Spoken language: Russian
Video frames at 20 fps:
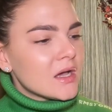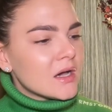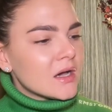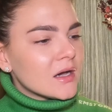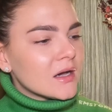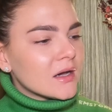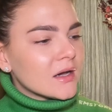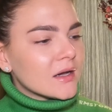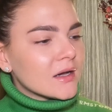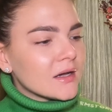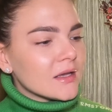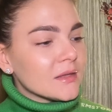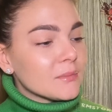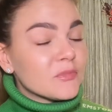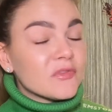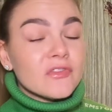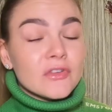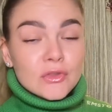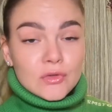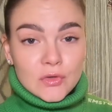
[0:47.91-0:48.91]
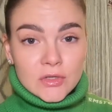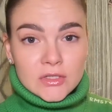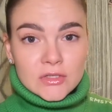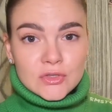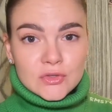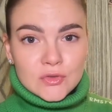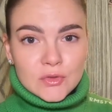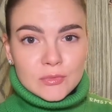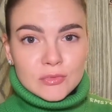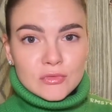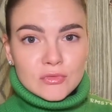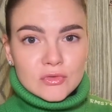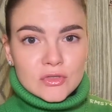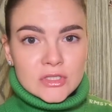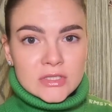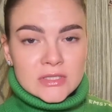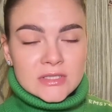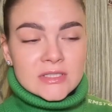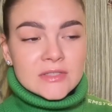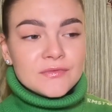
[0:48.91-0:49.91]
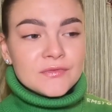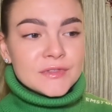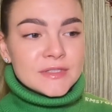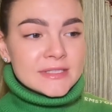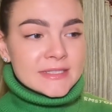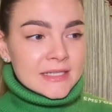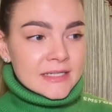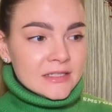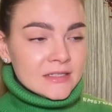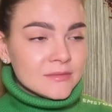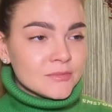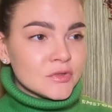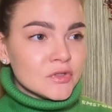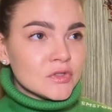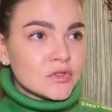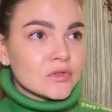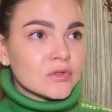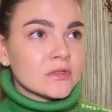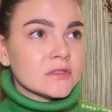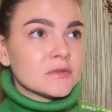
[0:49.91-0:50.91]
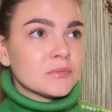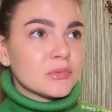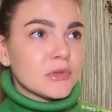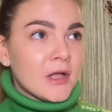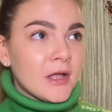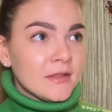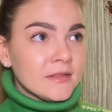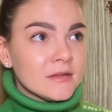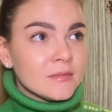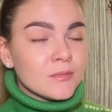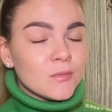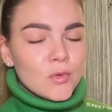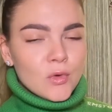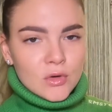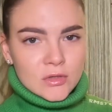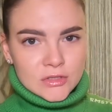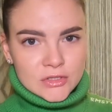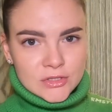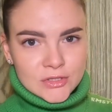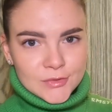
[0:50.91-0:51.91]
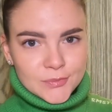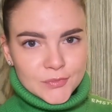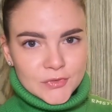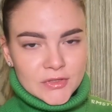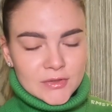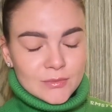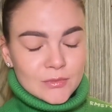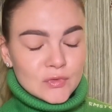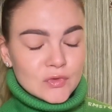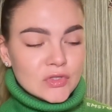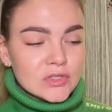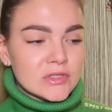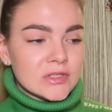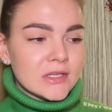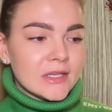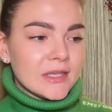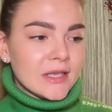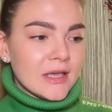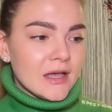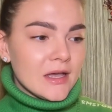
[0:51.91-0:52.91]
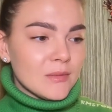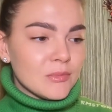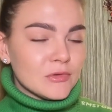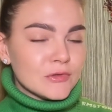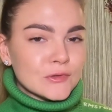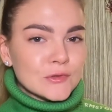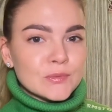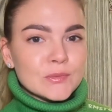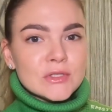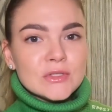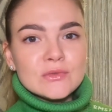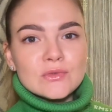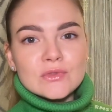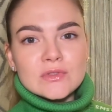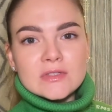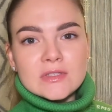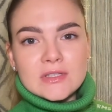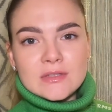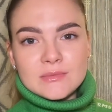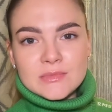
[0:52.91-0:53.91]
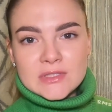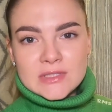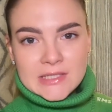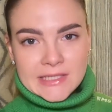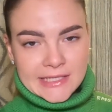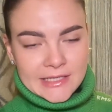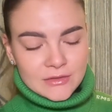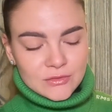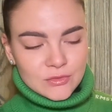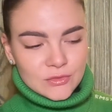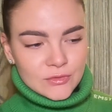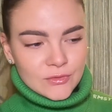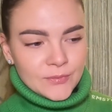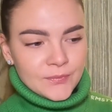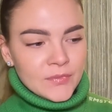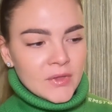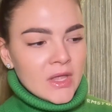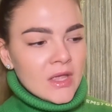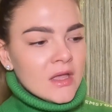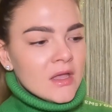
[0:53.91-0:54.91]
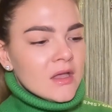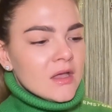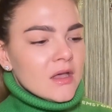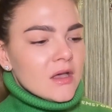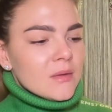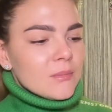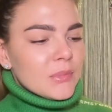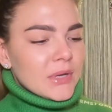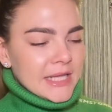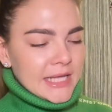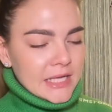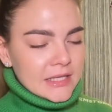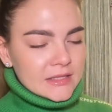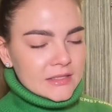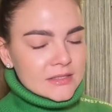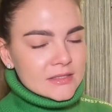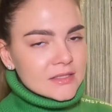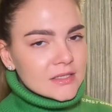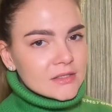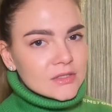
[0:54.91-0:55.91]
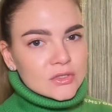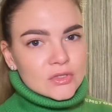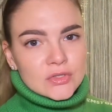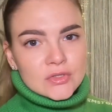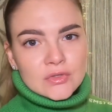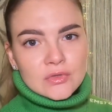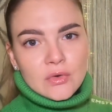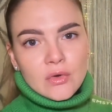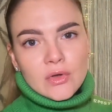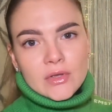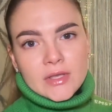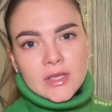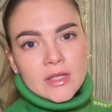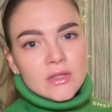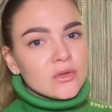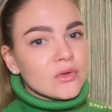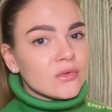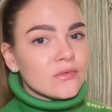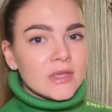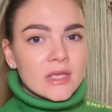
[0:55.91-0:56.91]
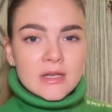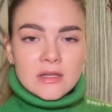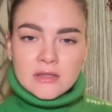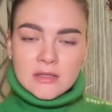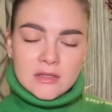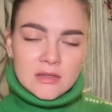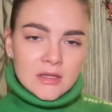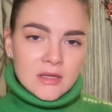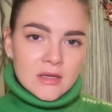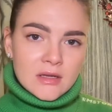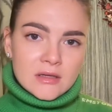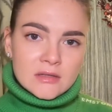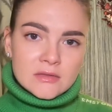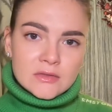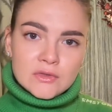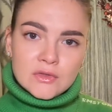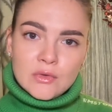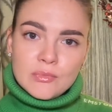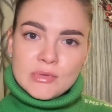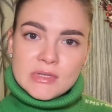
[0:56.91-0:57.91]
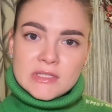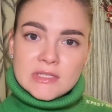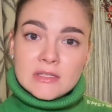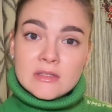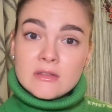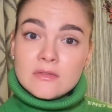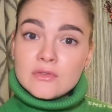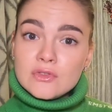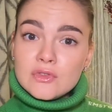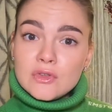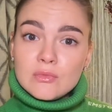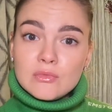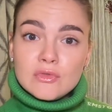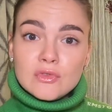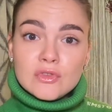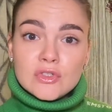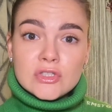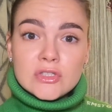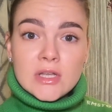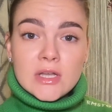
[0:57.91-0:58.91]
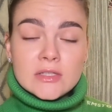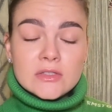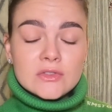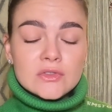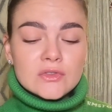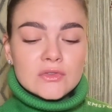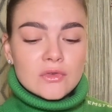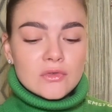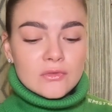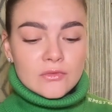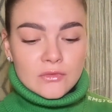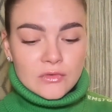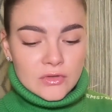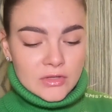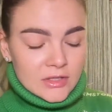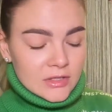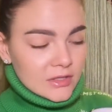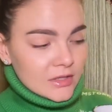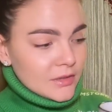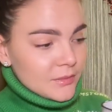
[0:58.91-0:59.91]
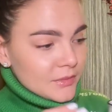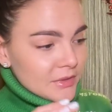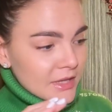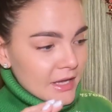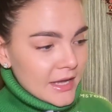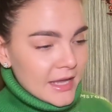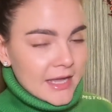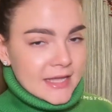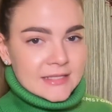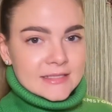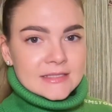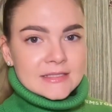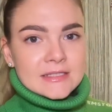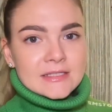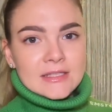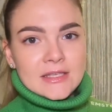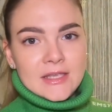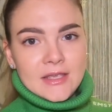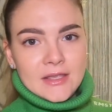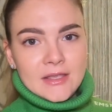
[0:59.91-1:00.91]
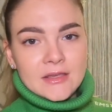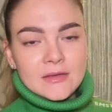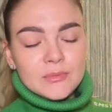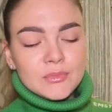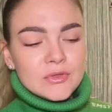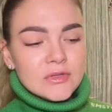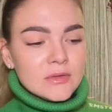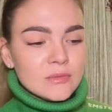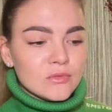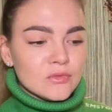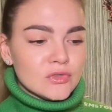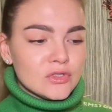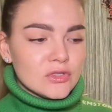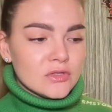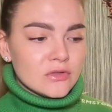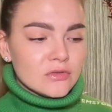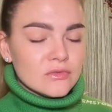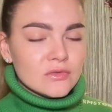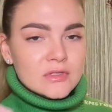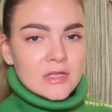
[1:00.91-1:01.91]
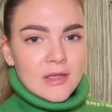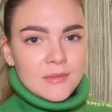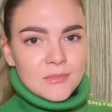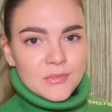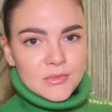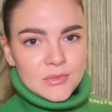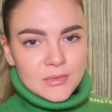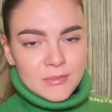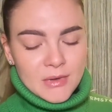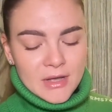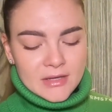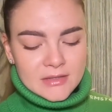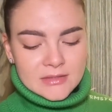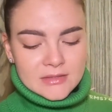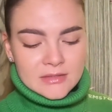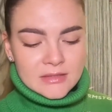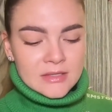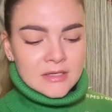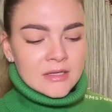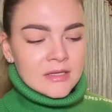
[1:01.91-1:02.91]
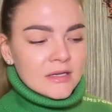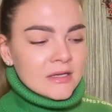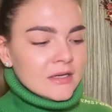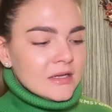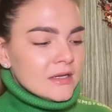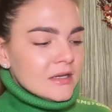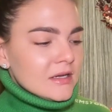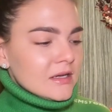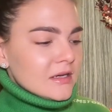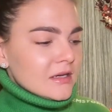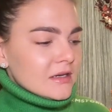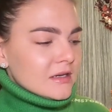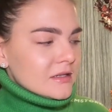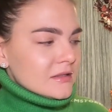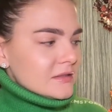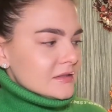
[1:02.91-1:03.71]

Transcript: а, и в итоге что получилось? В целом строить планы можно, потому что я плюс-минус им следую. Понятное дело, что я не уверена на 100%, что я буду читать 100, вот именно эти книги, потому что, ну, сами понимаете, а,